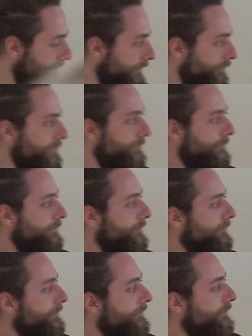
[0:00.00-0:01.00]
euh, puisque
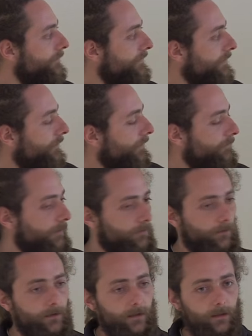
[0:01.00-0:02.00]
583
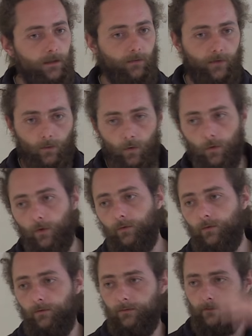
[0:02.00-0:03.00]
euh, unités, en fait, on le
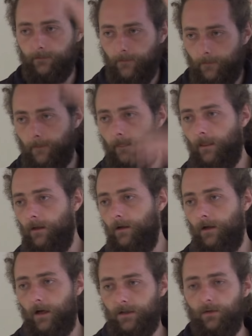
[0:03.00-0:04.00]
retrouve
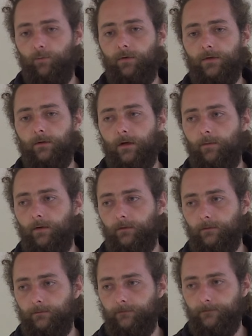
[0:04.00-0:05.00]
à 100% dans les
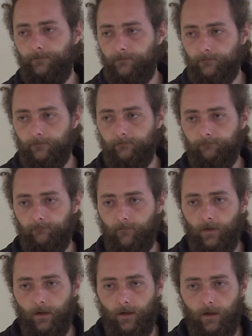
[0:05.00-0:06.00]
plantes.
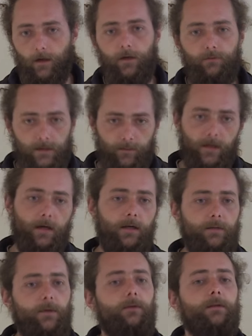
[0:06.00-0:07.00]
Alors, il vous expliquera
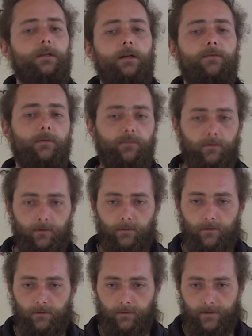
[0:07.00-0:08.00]
l'expérience qu'il a fait pour
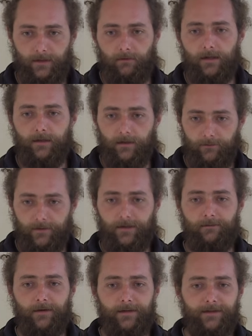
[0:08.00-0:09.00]
euh, savoir ça. Vous
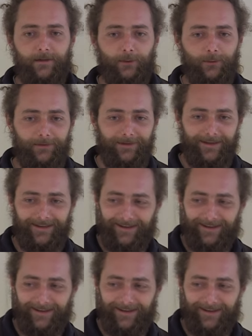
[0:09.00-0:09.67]
allez voir, c'est coton.